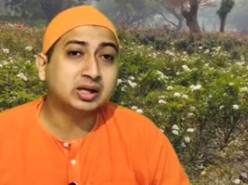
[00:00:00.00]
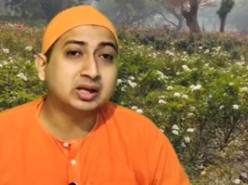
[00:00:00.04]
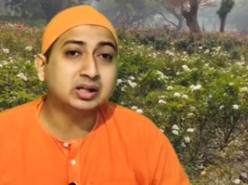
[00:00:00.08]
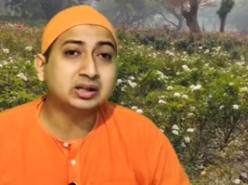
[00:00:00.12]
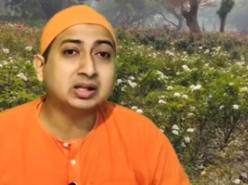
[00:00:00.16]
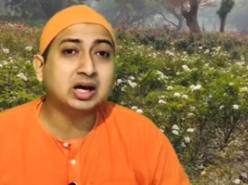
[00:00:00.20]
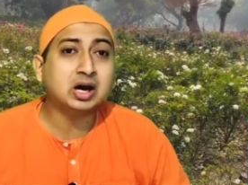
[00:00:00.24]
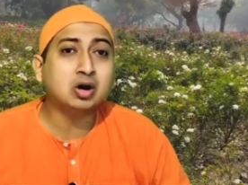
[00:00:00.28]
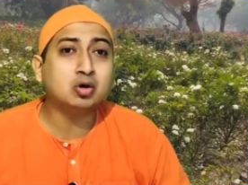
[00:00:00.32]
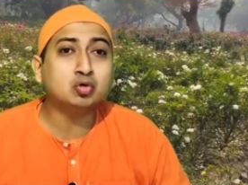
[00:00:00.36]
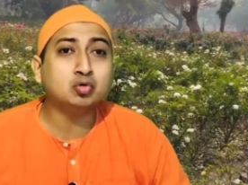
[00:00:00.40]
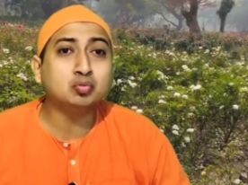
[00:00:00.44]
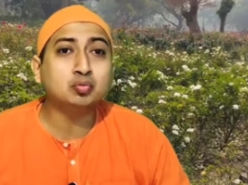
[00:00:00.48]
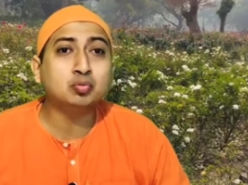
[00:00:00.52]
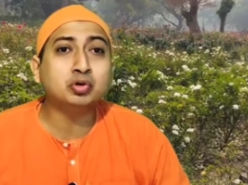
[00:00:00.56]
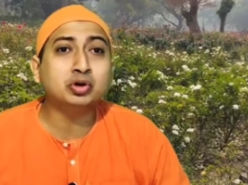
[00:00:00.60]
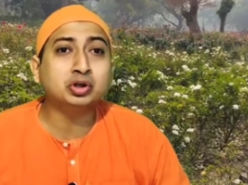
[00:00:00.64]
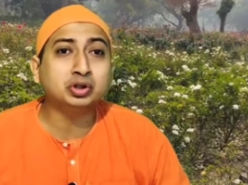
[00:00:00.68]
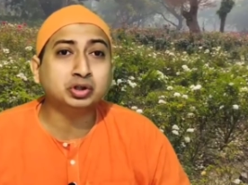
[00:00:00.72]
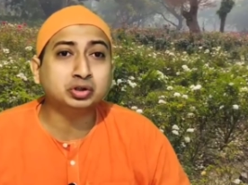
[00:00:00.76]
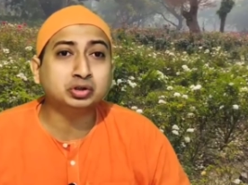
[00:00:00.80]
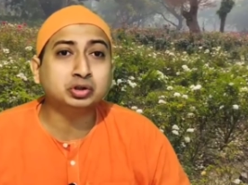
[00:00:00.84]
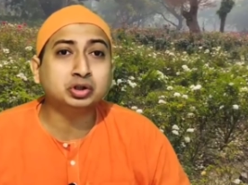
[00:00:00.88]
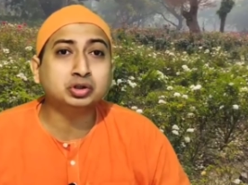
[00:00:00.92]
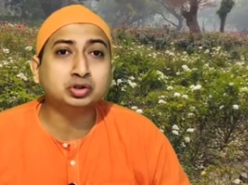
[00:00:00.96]
গীতা
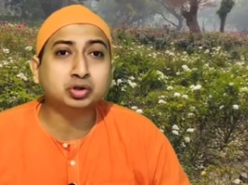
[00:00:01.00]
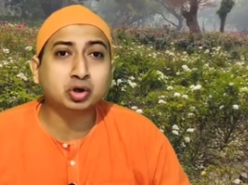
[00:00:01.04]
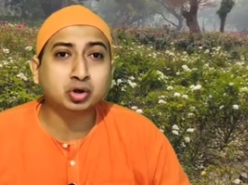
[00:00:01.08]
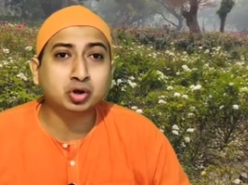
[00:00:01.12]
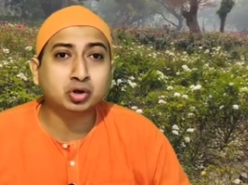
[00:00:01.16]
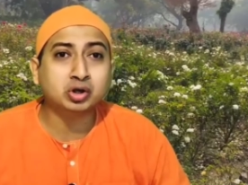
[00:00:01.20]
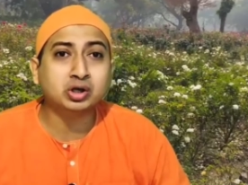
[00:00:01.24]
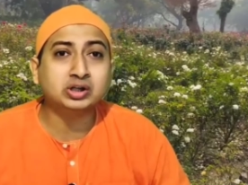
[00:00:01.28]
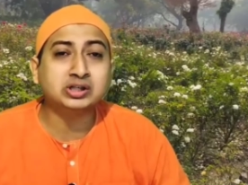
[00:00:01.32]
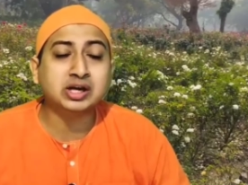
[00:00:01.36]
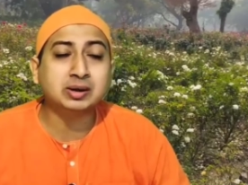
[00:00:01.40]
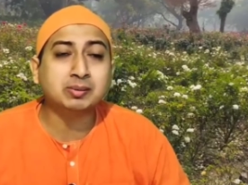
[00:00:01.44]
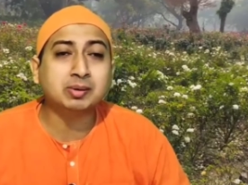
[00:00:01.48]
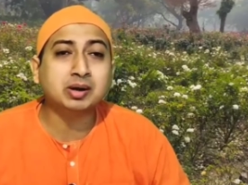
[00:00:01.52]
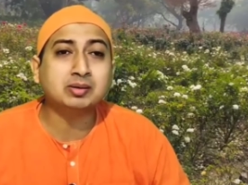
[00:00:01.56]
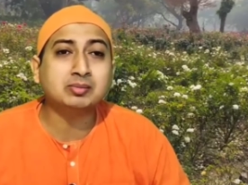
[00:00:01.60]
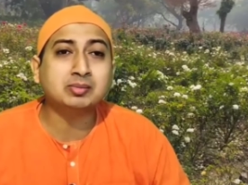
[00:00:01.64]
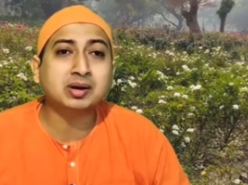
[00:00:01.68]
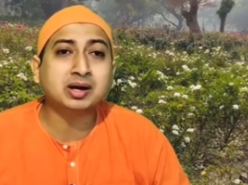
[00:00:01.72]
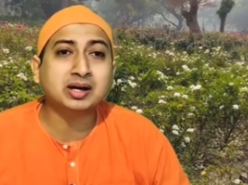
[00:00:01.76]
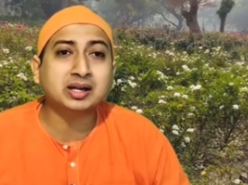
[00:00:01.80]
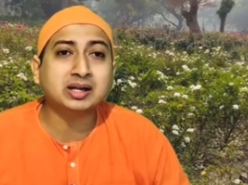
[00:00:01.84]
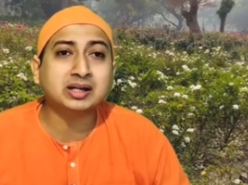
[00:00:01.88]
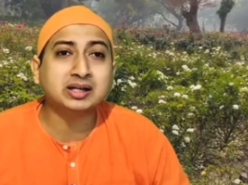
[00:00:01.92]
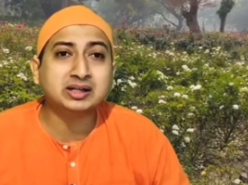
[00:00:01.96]
উপনিষদের স্মরণে যাওয়ার
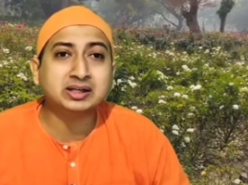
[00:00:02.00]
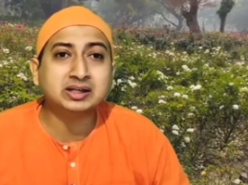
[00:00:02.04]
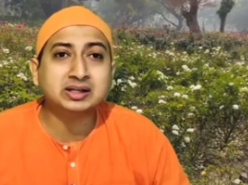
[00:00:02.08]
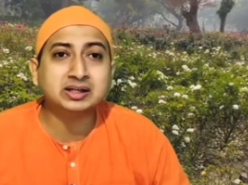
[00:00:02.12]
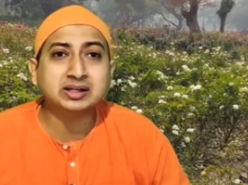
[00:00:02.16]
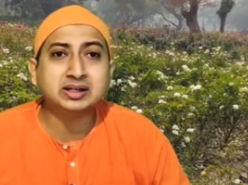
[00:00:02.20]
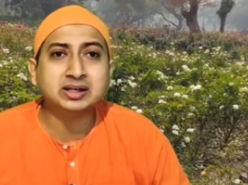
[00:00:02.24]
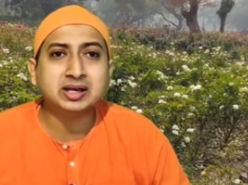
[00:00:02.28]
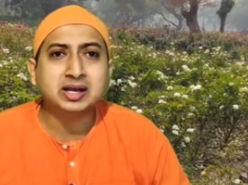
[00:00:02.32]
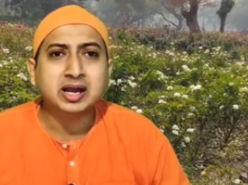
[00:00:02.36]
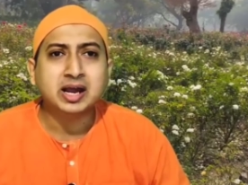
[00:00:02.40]
মানে কি